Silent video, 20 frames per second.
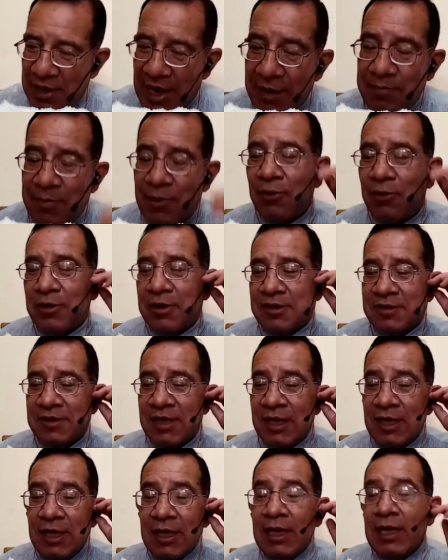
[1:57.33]
hay peores.
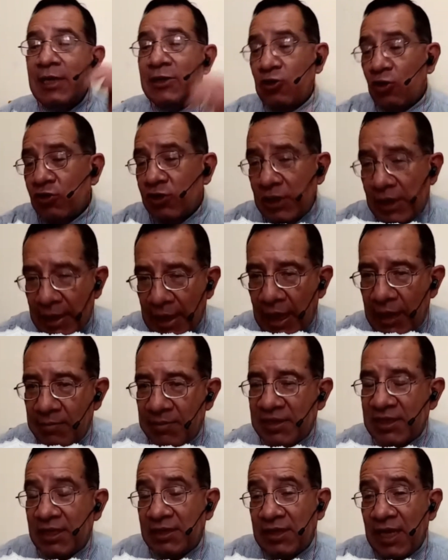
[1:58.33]
Y Xochitl
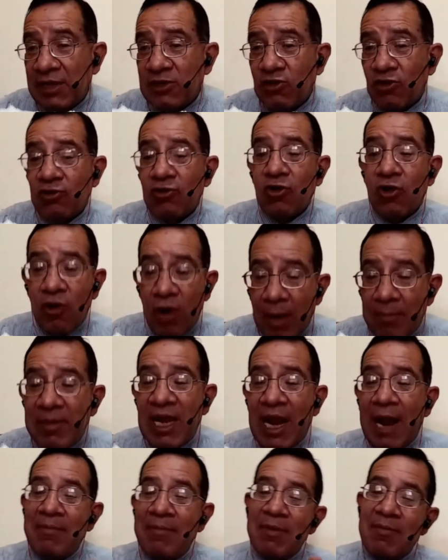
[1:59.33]
Galvez es eso. No,
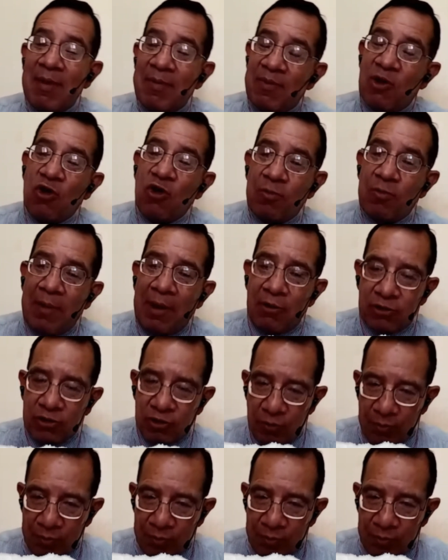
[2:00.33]
mira, a mí me preocupa otro